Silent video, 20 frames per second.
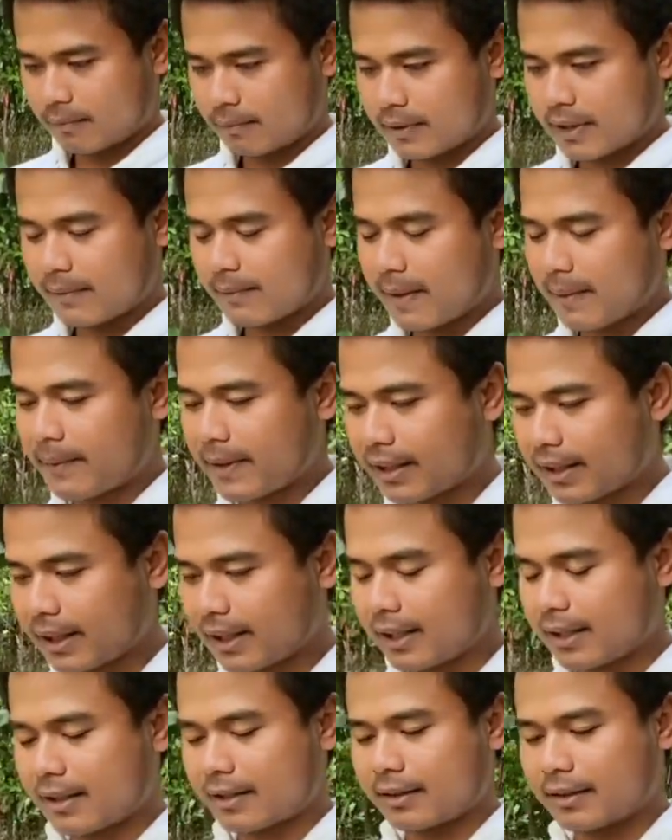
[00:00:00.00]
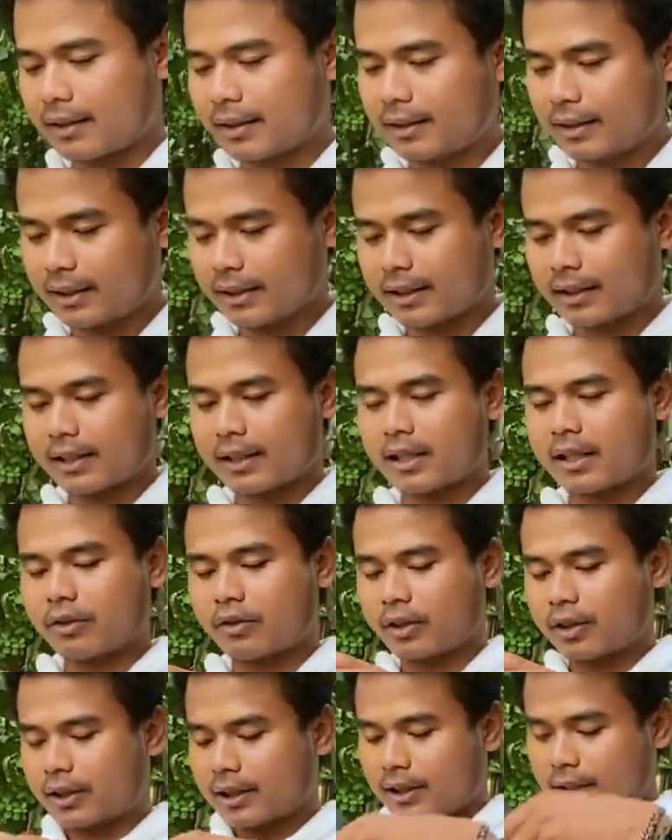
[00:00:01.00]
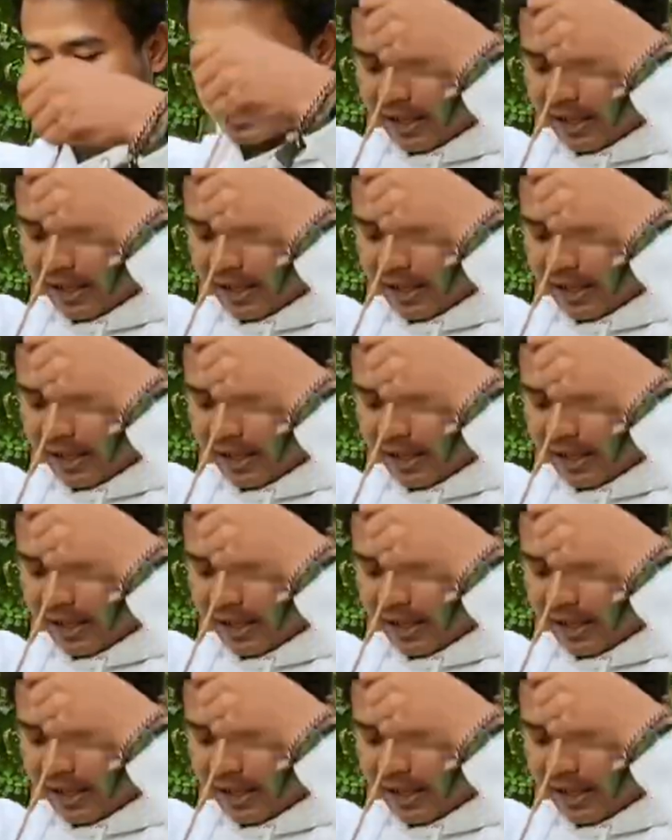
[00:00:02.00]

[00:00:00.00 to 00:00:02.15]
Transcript: Film apa teh yang ininya dikalungin gini